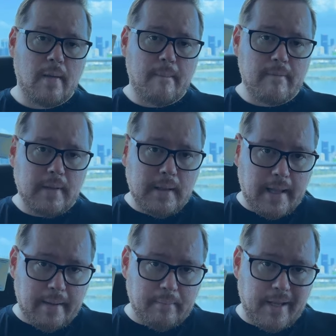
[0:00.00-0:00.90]

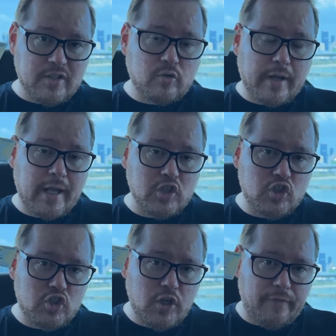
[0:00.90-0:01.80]
Lembra, isso aqui é
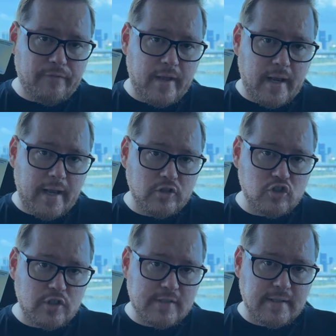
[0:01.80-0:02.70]

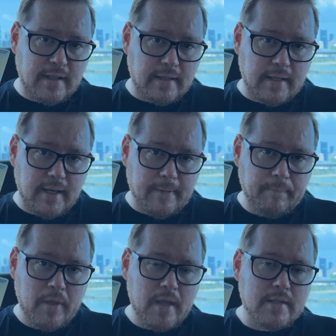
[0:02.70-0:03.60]
diferente de cidadania.
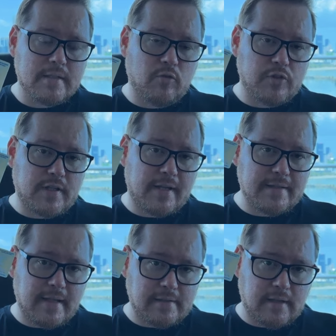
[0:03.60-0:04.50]
Se você
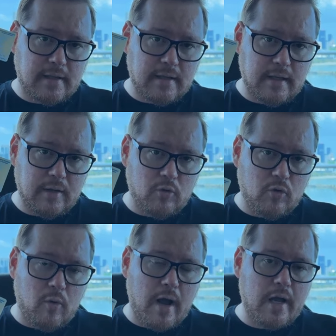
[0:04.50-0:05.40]
quiser cidadania
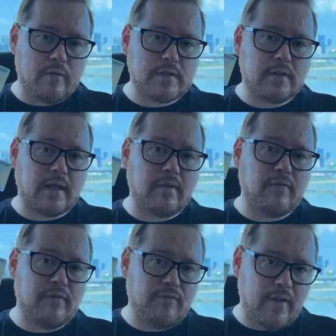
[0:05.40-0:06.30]
uruguaia, você tem que
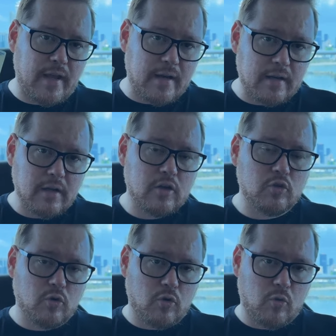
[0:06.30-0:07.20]
viver
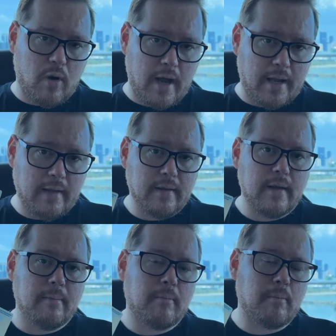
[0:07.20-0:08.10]
no Uruguai
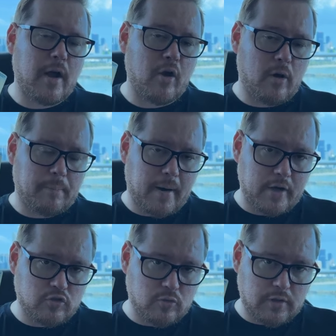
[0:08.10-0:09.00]
maior
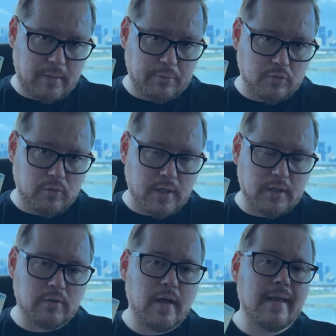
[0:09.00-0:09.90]
parte do tempo do
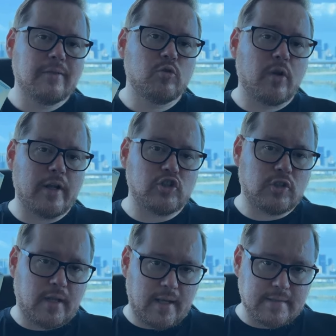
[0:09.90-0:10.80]
ano, durante
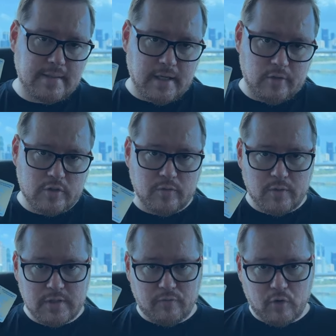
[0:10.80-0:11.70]
três anos se
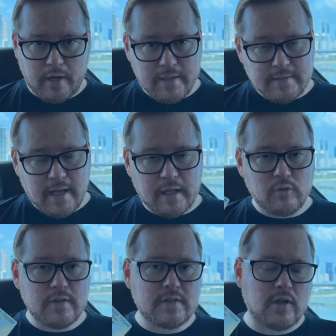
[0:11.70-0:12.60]
você for
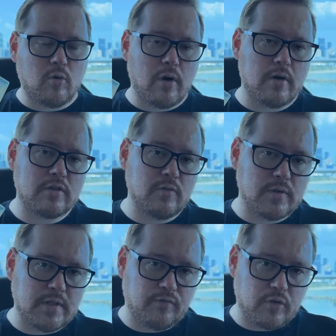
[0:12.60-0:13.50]
casado e cinco anos se
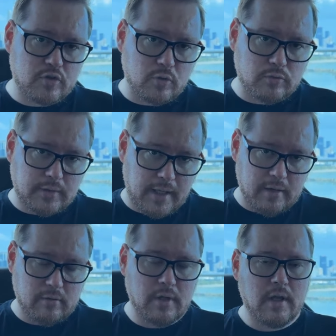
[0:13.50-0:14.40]
você for
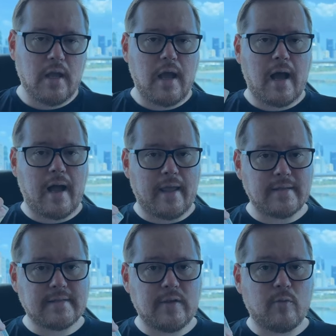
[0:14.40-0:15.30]
solteiro. Aí
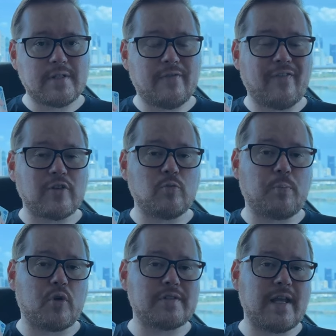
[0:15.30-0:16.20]
sim você faz o
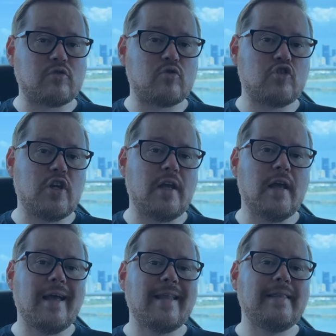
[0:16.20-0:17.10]
processo de
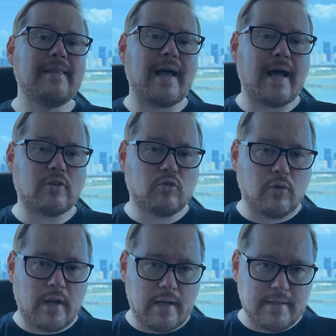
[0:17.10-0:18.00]

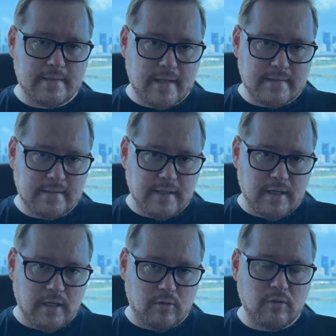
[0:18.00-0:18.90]

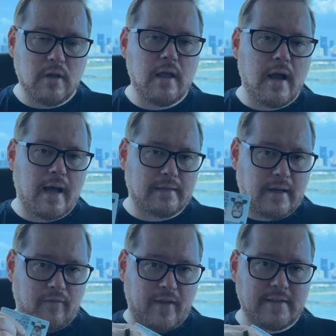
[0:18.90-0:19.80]
naturalização
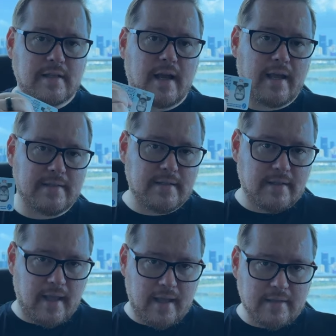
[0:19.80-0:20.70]
através da
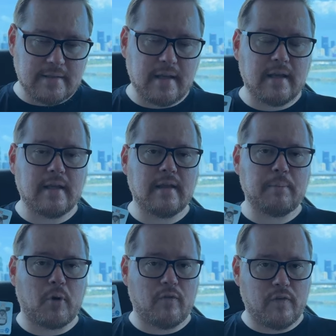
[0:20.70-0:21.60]
residência,
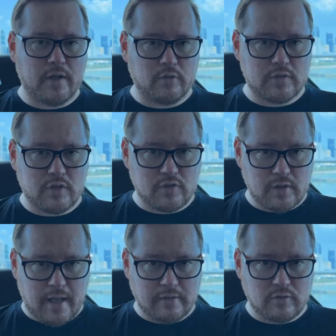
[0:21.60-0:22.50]
provando os seus
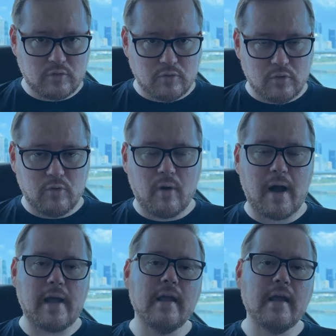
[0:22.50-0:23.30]
laços com o Uruguai,